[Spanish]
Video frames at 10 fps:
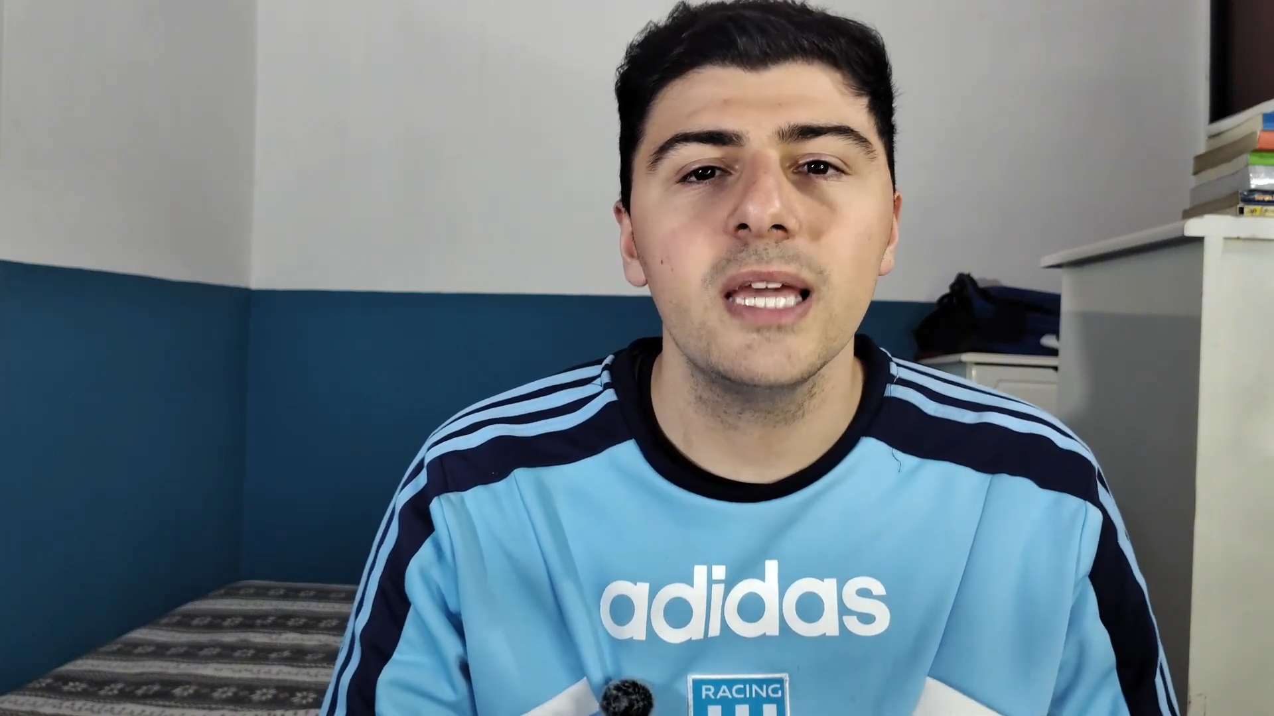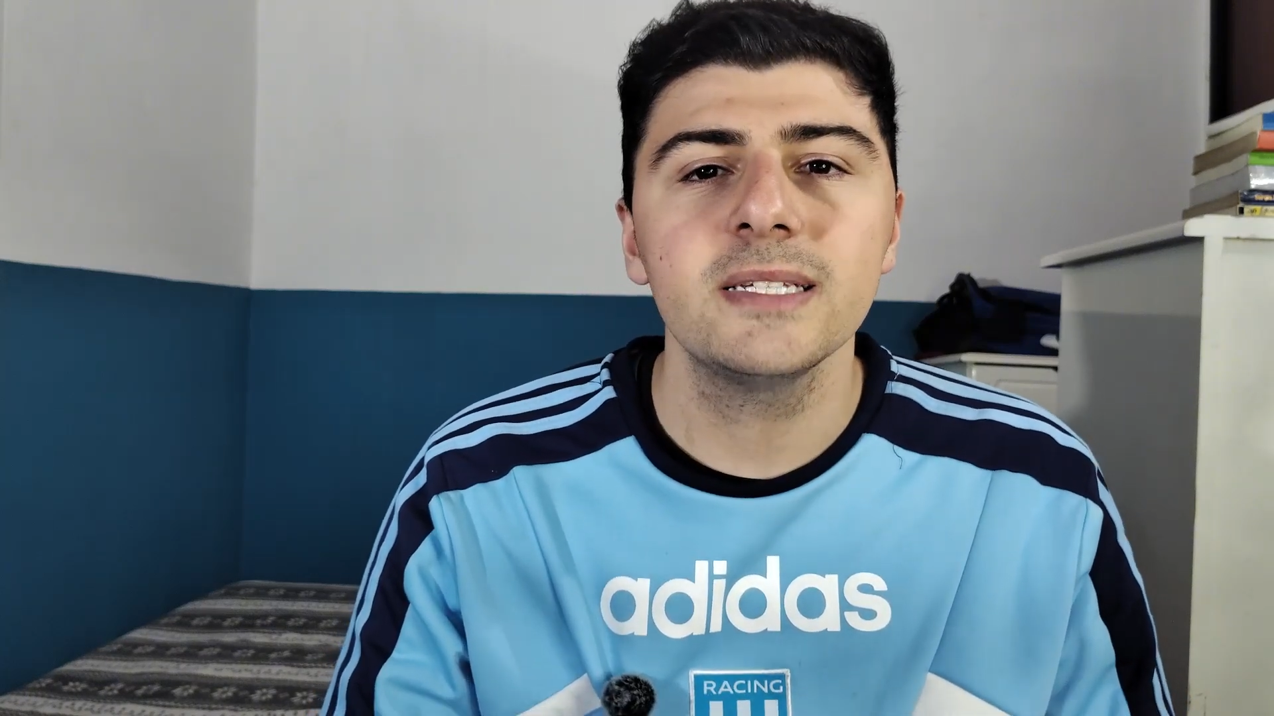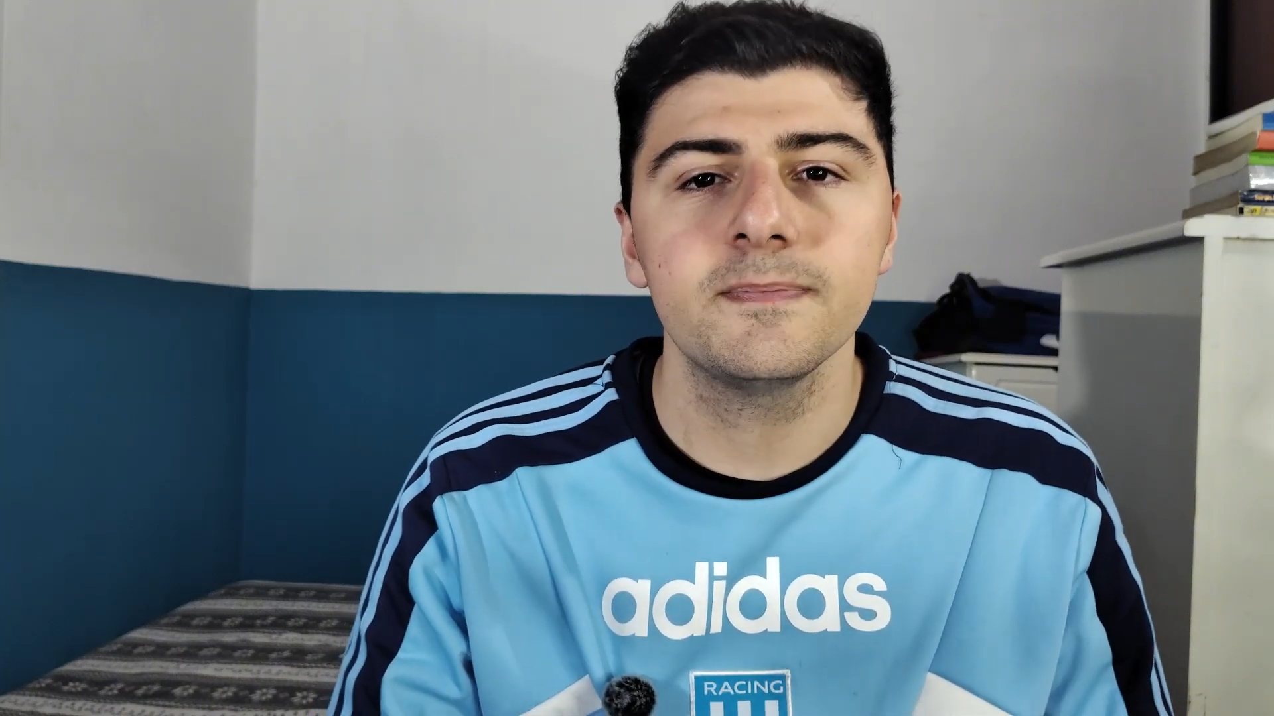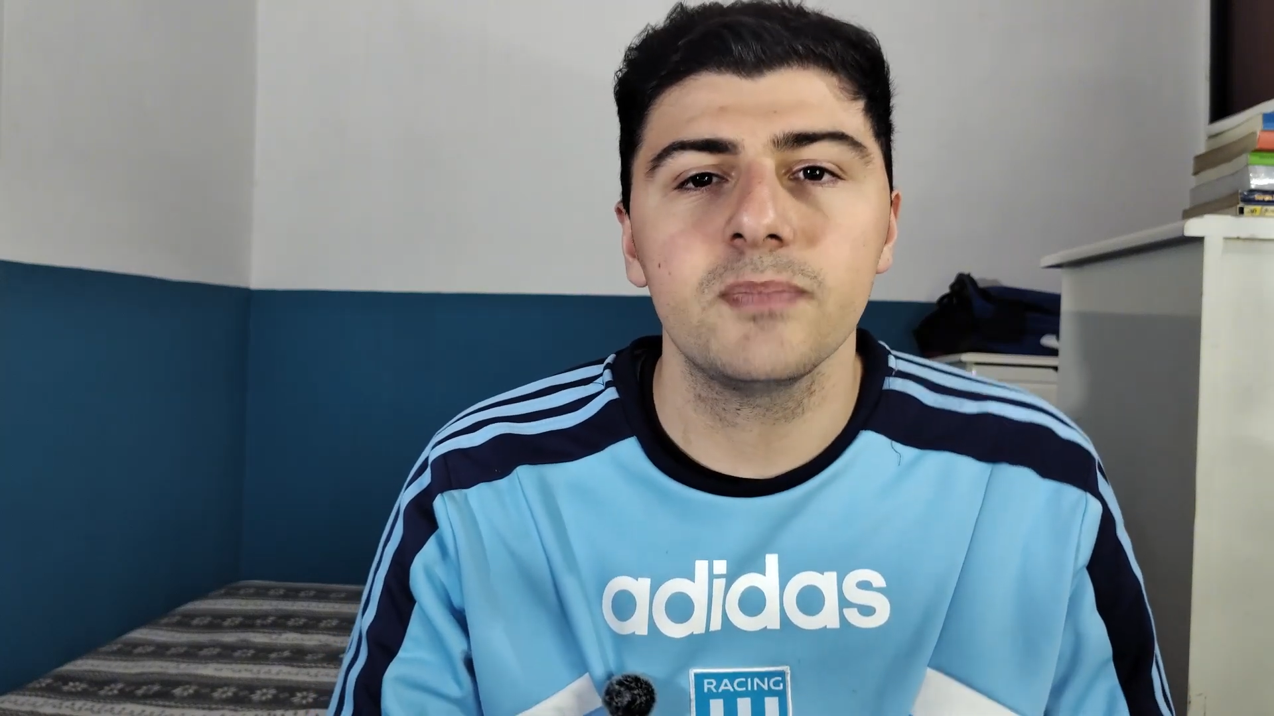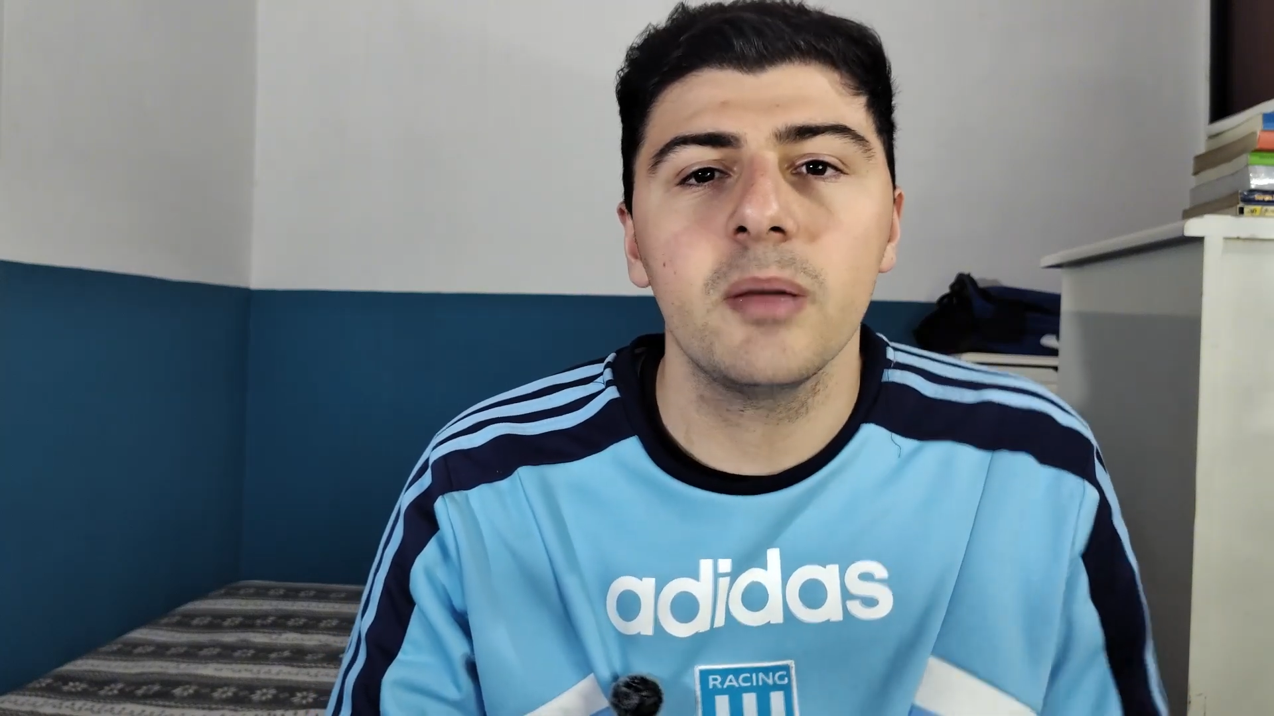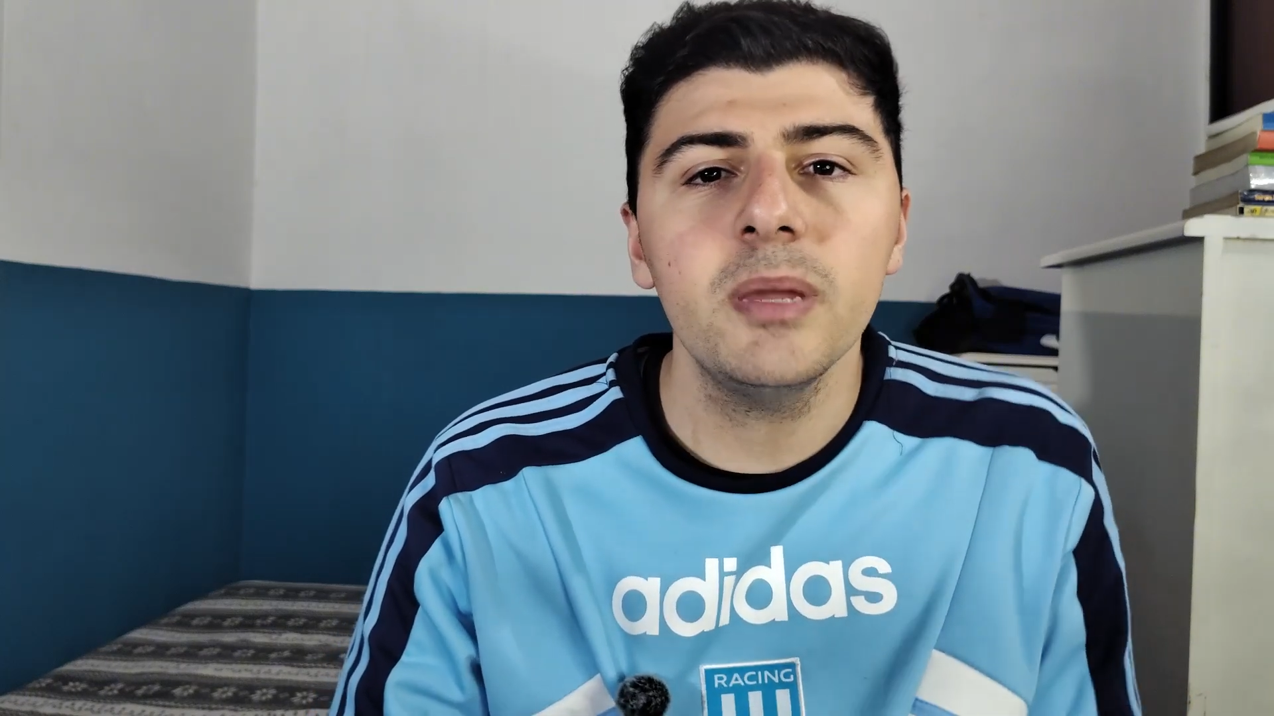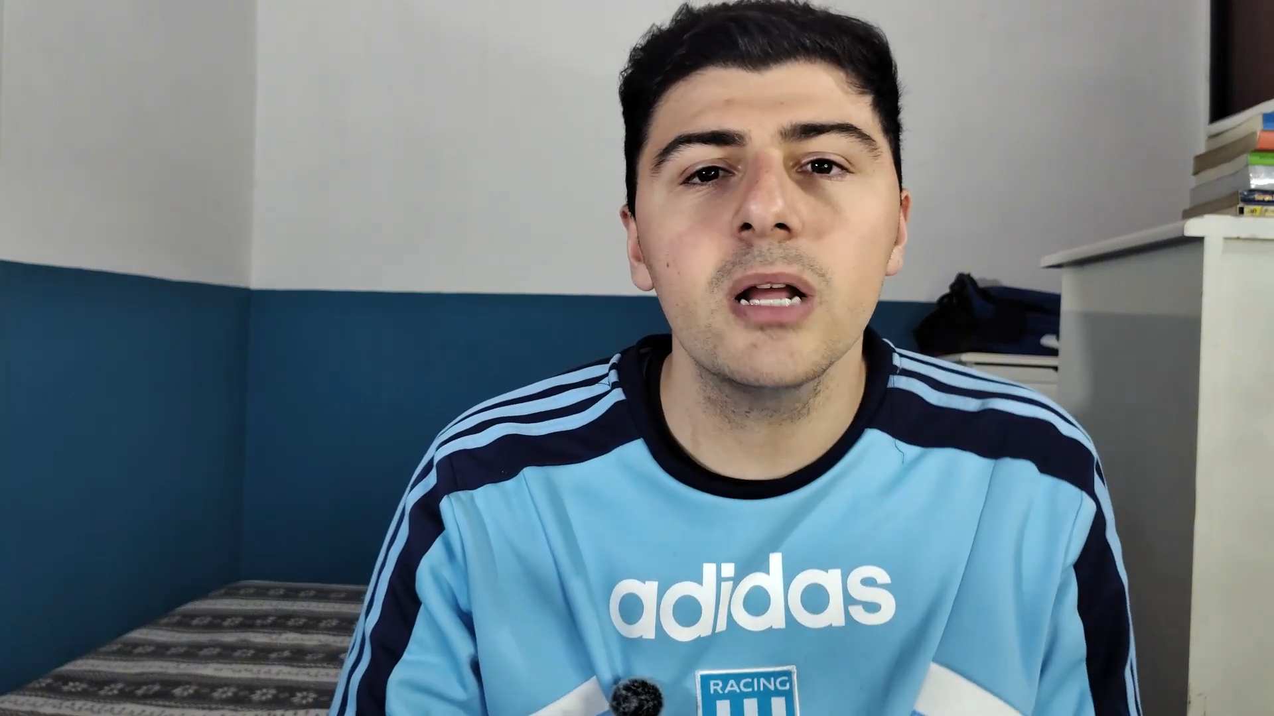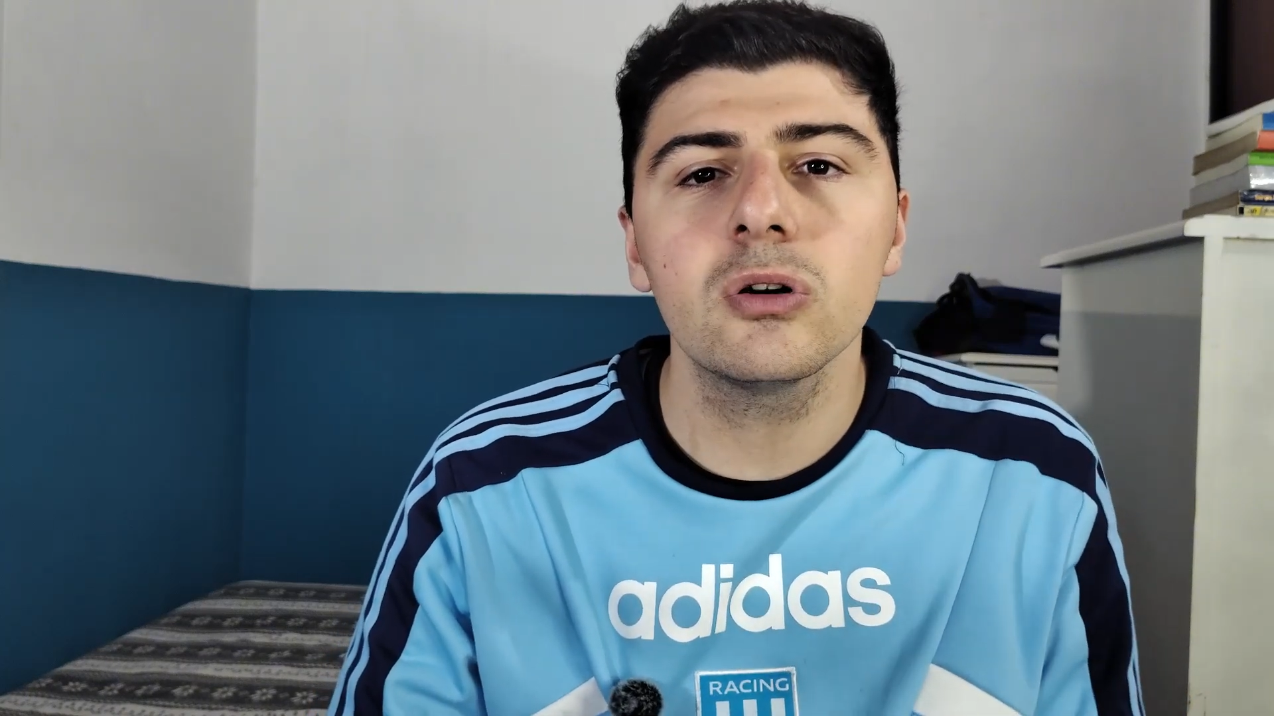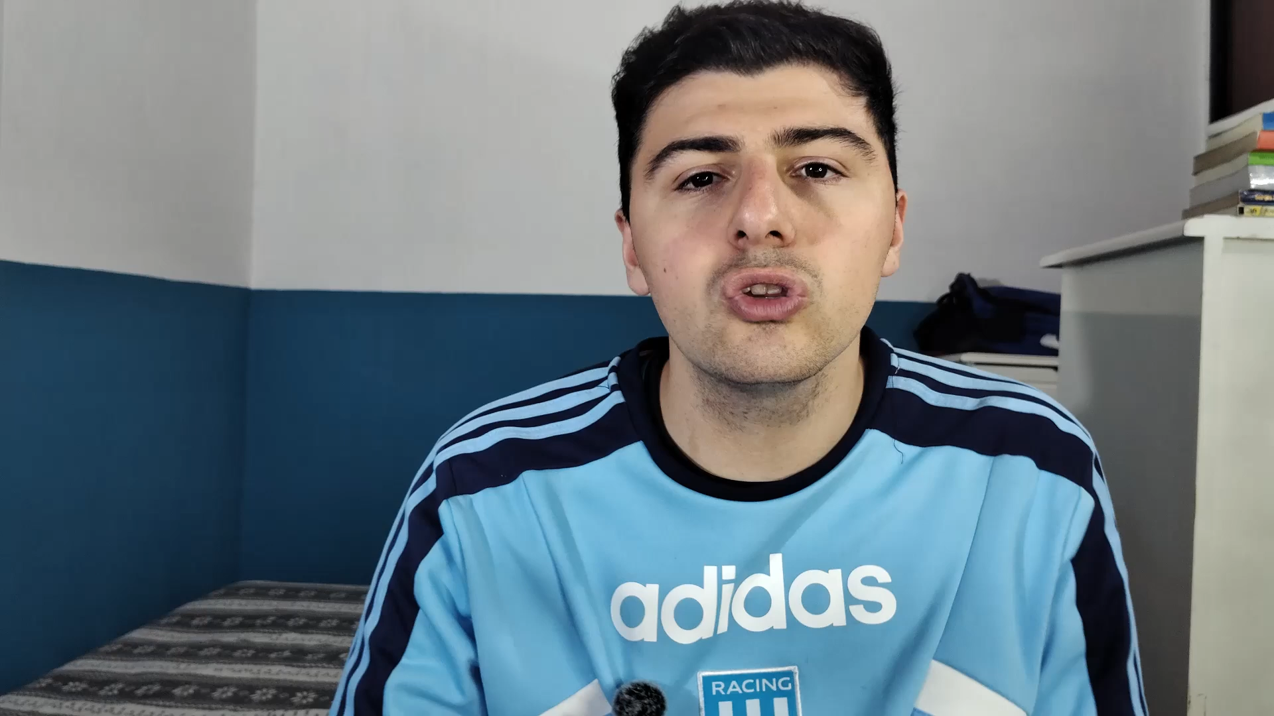Es también